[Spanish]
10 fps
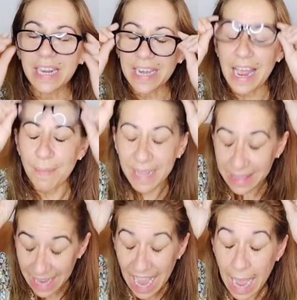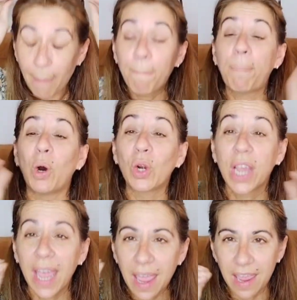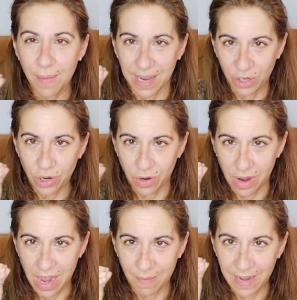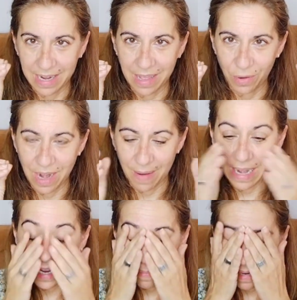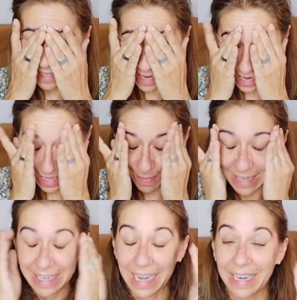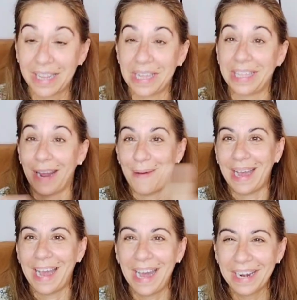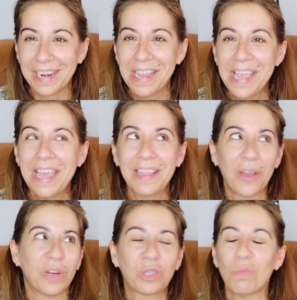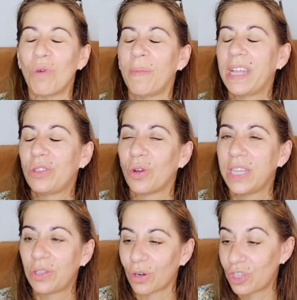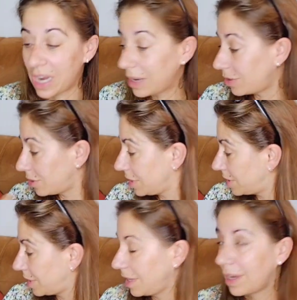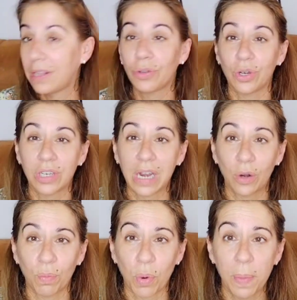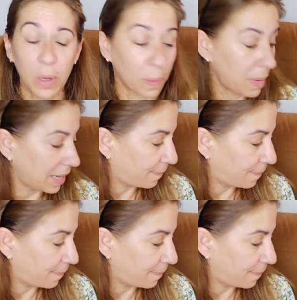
realmente a por qué iba yo al Mercadona, ¿vale? Que pasé nada más salir de trabajar. Digo, es un momento, entro y salgo. Sí, sí, entro y salgo, pues menos mal